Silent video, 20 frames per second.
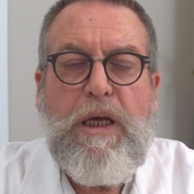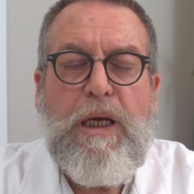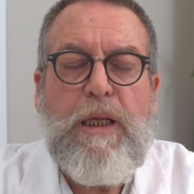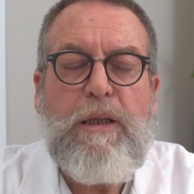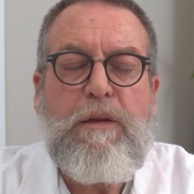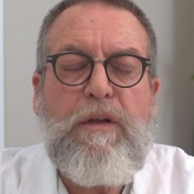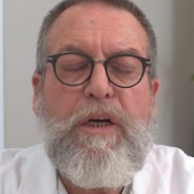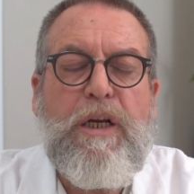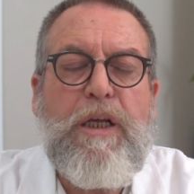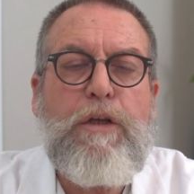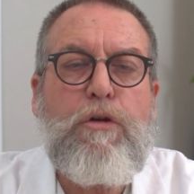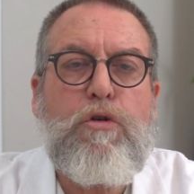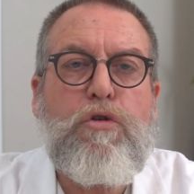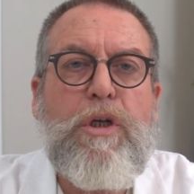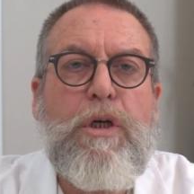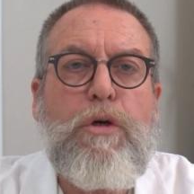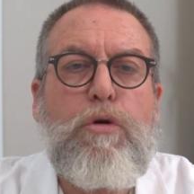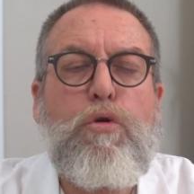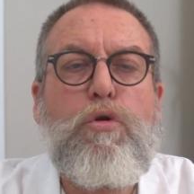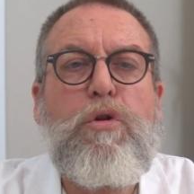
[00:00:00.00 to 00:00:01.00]
Entre
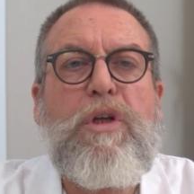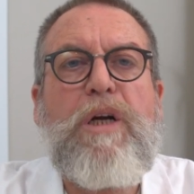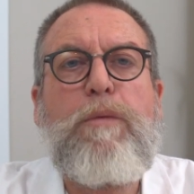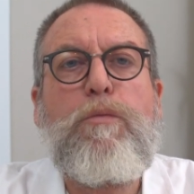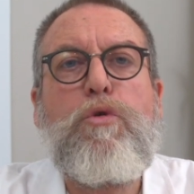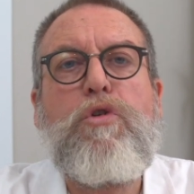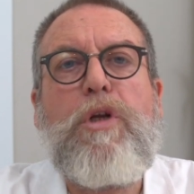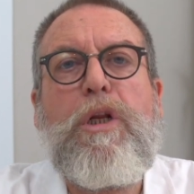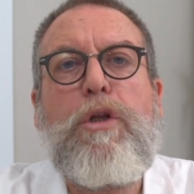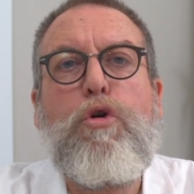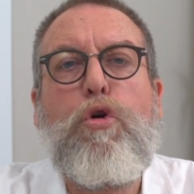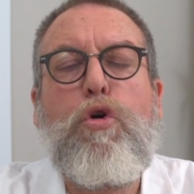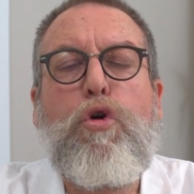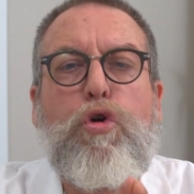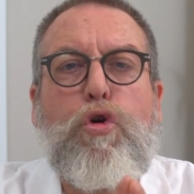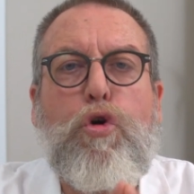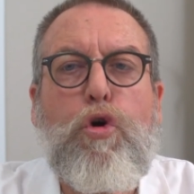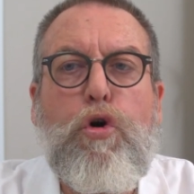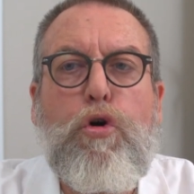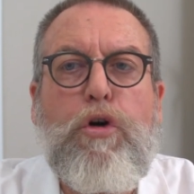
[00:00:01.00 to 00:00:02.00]
ellos encontramos el
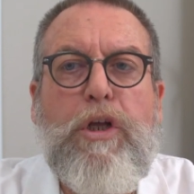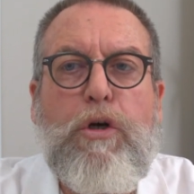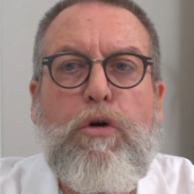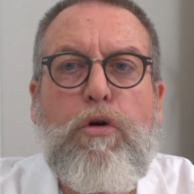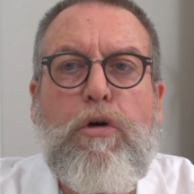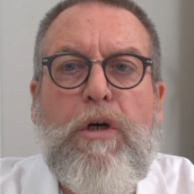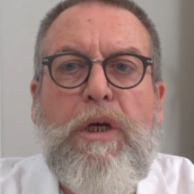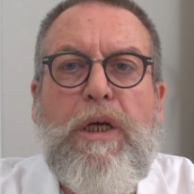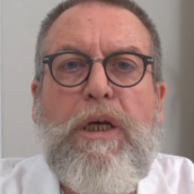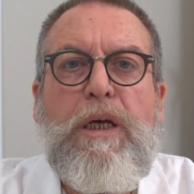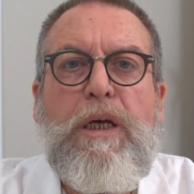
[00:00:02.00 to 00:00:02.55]
dolor crónico,